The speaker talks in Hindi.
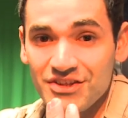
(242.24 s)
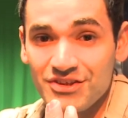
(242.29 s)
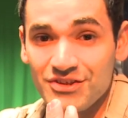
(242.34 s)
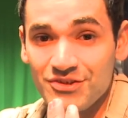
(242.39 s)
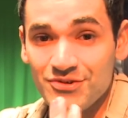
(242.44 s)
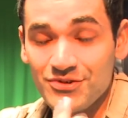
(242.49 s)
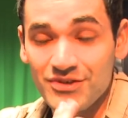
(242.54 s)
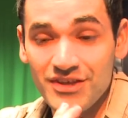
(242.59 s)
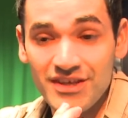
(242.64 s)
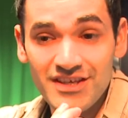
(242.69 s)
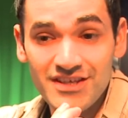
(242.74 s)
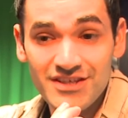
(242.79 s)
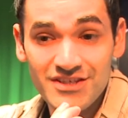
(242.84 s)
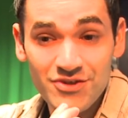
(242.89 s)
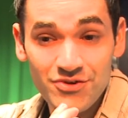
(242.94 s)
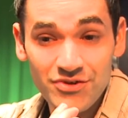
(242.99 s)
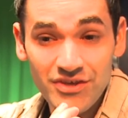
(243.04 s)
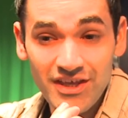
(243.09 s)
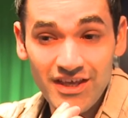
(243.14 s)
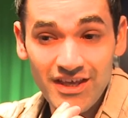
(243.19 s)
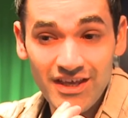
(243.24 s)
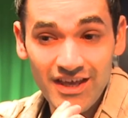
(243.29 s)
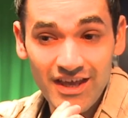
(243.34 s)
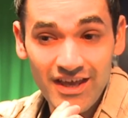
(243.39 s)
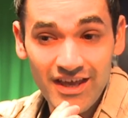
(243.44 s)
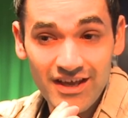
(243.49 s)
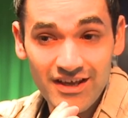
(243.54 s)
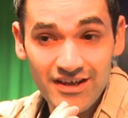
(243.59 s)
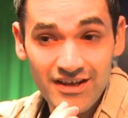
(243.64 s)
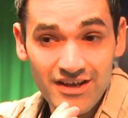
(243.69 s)
तो कि जो कि
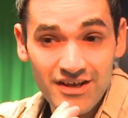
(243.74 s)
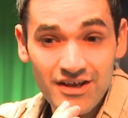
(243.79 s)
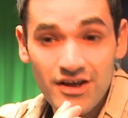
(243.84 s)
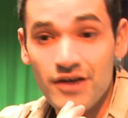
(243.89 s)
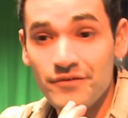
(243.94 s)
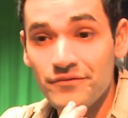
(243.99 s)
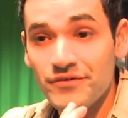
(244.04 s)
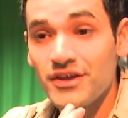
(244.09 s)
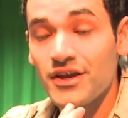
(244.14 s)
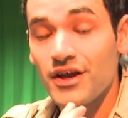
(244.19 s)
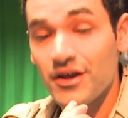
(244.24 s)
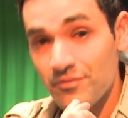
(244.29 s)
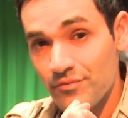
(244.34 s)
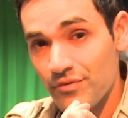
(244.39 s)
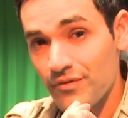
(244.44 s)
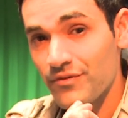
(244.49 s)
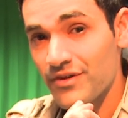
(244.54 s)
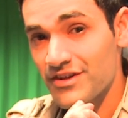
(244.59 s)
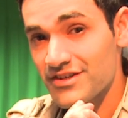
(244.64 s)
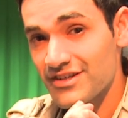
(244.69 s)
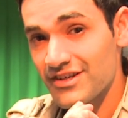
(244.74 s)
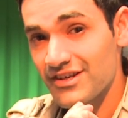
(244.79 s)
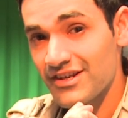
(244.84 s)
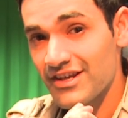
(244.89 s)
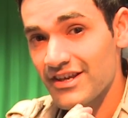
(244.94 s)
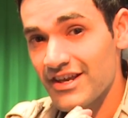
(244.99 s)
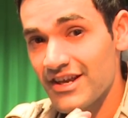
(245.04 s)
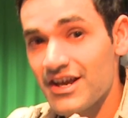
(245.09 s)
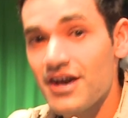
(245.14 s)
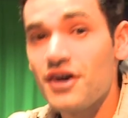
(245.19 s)
एक काफ़ी अनप्रोफेशनल
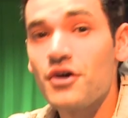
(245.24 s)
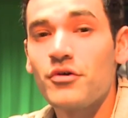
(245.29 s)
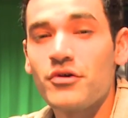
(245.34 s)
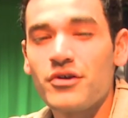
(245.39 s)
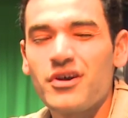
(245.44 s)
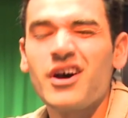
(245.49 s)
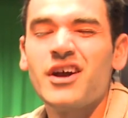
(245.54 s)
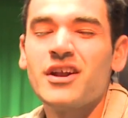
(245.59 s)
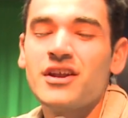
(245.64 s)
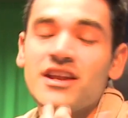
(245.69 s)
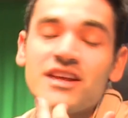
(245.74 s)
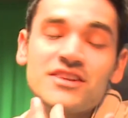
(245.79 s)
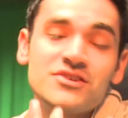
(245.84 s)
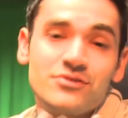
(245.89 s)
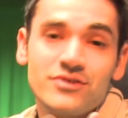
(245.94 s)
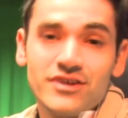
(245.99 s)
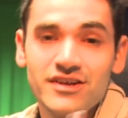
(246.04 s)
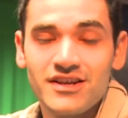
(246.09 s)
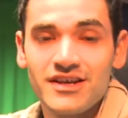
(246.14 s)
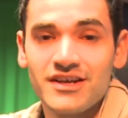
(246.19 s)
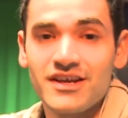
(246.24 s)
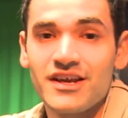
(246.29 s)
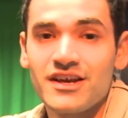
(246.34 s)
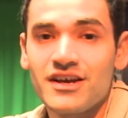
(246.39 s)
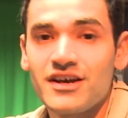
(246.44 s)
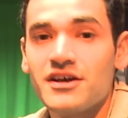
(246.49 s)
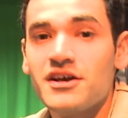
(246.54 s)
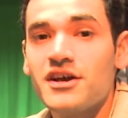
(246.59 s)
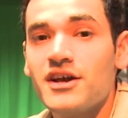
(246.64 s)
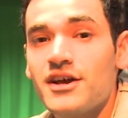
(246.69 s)
लगेगा और अननेचुरल
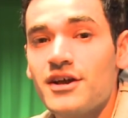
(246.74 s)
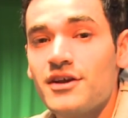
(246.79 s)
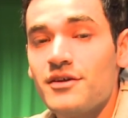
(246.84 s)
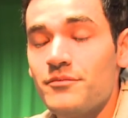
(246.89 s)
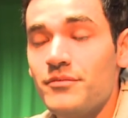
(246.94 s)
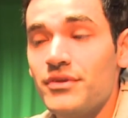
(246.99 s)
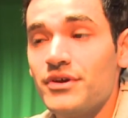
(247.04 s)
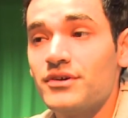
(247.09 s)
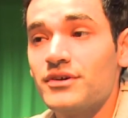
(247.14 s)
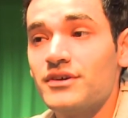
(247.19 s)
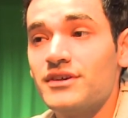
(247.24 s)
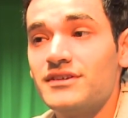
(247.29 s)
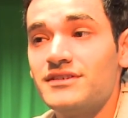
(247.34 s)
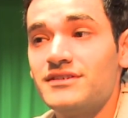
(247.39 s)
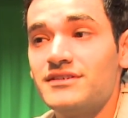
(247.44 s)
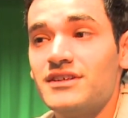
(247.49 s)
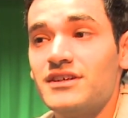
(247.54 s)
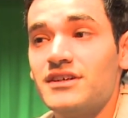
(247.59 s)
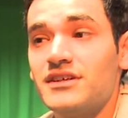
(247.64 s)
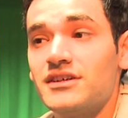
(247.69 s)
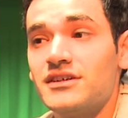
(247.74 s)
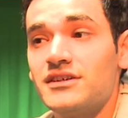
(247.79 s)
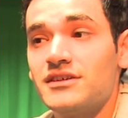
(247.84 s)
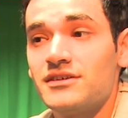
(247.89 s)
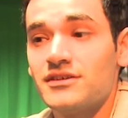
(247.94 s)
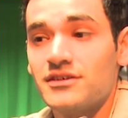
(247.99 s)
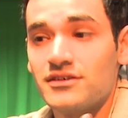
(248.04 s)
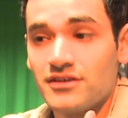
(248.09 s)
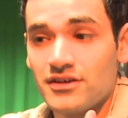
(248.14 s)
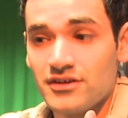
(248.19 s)
लगेगा बिकॉज़
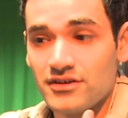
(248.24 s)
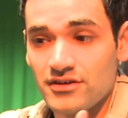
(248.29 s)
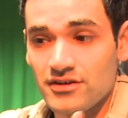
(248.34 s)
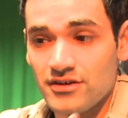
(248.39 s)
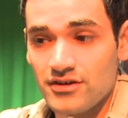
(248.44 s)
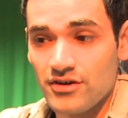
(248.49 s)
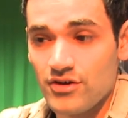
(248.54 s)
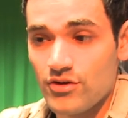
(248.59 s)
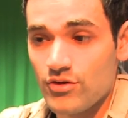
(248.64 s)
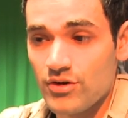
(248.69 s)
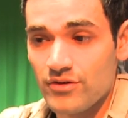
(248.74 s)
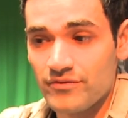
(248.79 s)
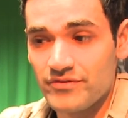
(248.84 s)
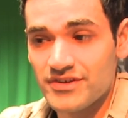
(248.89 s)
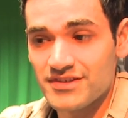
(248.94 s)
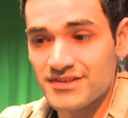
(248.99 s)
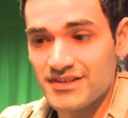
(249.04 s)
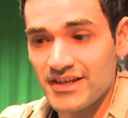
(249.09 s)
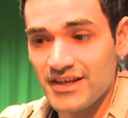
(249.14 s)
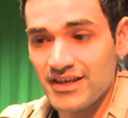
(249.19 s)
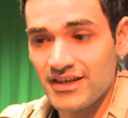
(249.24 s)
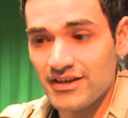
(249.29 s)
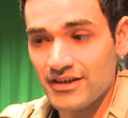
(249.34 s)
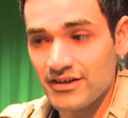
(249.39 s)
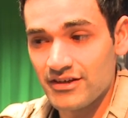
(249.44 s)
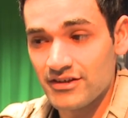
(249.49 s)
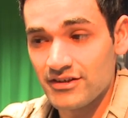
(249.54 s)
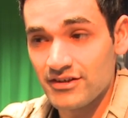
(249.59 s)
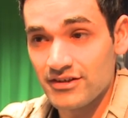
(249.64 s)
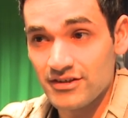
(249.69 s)
ऑब्वियसली
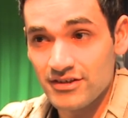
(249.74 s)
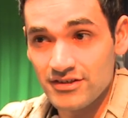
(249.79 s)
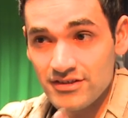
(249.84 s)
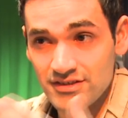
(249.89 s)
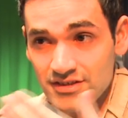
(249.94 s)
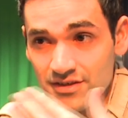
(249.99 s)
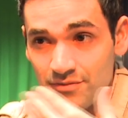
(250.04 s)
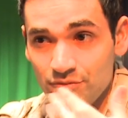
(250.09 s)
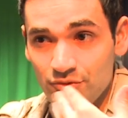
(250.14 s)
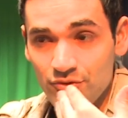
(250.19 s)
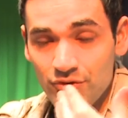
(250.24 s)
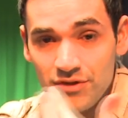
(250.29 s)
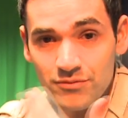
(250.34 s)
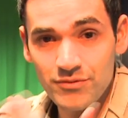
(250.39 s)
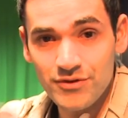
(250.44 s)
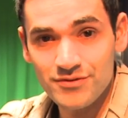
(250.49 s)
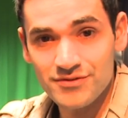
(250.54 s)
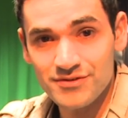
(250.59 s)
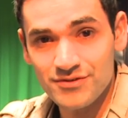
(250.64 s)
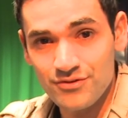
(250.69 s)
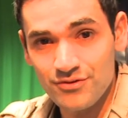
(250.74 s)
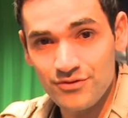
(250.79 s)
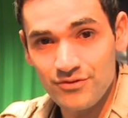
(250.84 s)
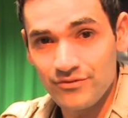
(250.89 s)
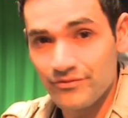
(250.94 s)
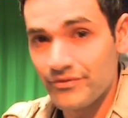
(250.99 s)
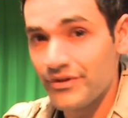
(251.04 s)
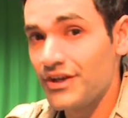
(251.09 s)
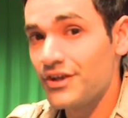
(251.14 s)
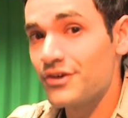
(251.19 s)
uh, जब कोई भी उसको
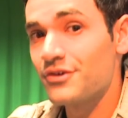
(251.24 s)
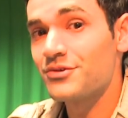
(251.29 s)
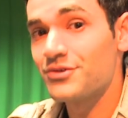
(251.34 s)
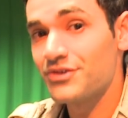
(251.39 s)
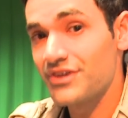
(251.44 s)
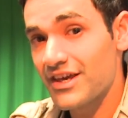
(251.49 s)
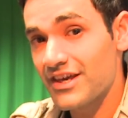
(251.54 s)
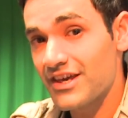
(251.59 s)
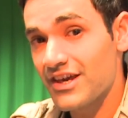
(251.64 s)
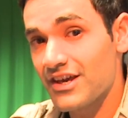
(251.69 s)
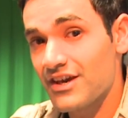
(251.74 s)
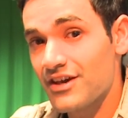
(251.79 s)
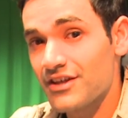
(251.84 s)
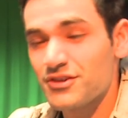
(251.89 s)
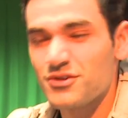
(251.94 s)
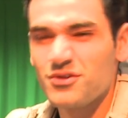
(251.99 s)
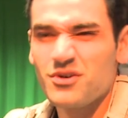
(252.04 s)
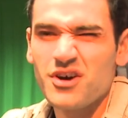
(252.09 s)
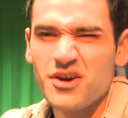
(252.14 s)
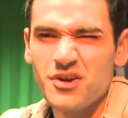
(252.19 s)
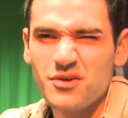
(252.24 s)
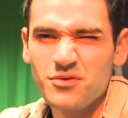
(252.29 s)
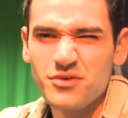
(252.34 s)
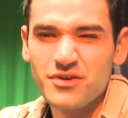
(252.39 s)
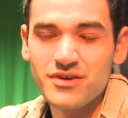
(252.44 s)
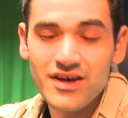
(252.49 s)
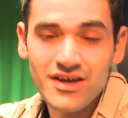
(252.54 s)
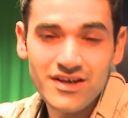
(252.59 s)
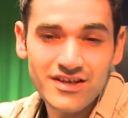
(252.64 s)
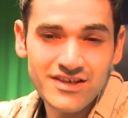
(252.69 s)
वीडियो को देखेगा तो हर
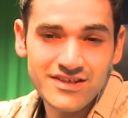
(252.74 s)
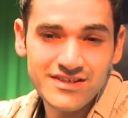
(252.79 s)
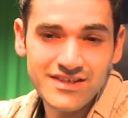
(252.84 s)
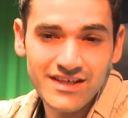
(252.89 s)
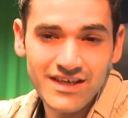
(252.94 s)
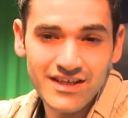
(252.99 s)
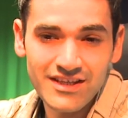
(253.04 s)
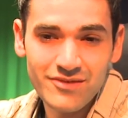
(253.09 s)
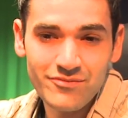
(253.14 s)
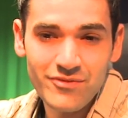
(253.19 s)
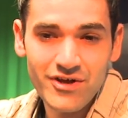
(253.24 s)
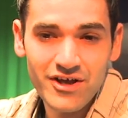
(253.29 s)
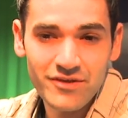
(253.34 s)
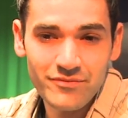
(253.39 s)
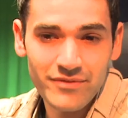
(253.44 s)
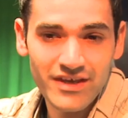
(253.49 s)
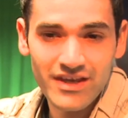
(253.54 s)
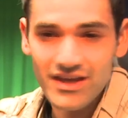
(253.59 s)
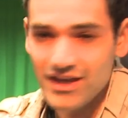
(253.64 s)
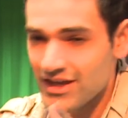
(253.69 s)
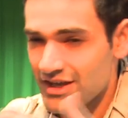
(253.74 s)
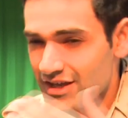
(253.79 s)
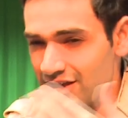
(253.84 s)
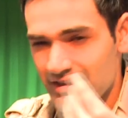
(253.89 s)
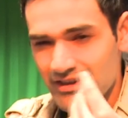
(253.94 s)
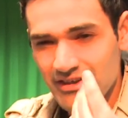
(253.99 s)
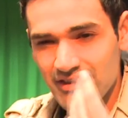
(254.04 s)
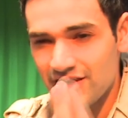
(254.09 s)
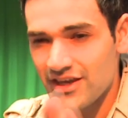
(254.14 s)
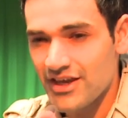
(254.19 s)
कोई हर किसी के दिमाग में
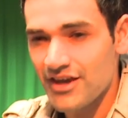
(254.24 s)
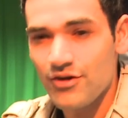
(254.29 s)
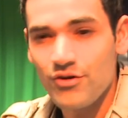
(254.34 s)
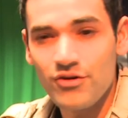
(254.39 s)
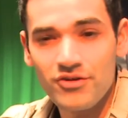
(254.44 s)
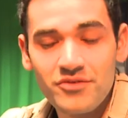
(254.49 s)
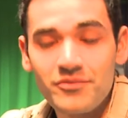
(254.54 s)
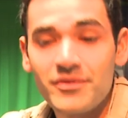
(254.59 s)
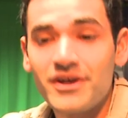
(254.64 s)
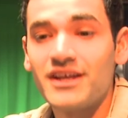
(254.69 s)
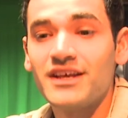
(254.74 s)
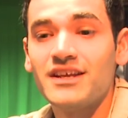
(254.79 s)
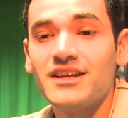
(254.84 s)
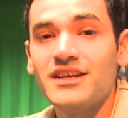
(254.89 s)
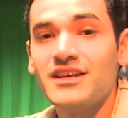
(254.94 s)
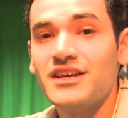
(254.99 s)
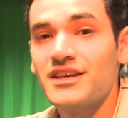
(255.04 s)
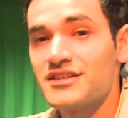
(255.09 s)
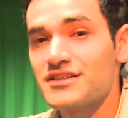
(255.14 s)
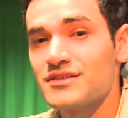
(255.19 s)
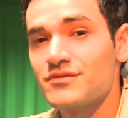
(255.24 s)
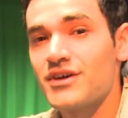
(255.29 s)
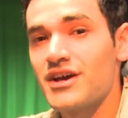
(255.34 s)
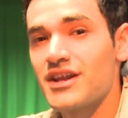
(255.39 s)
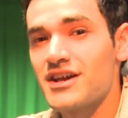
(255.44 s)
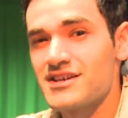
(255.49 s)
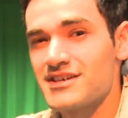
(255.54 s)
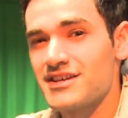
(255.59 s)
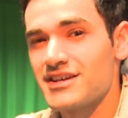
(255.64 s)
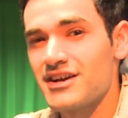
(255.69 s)
ये ऑटोमेटिकली ये सवाल
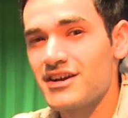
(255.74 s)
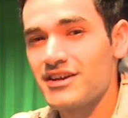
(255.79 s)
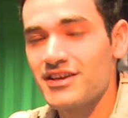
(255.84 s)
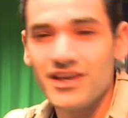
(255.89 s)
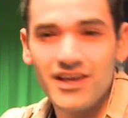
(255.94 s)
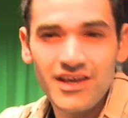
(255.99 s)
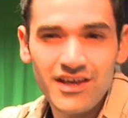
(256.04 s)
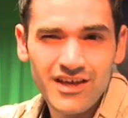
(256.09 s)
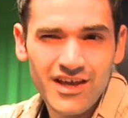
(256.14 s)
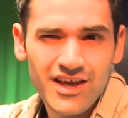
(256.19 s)
आ जाएगा कि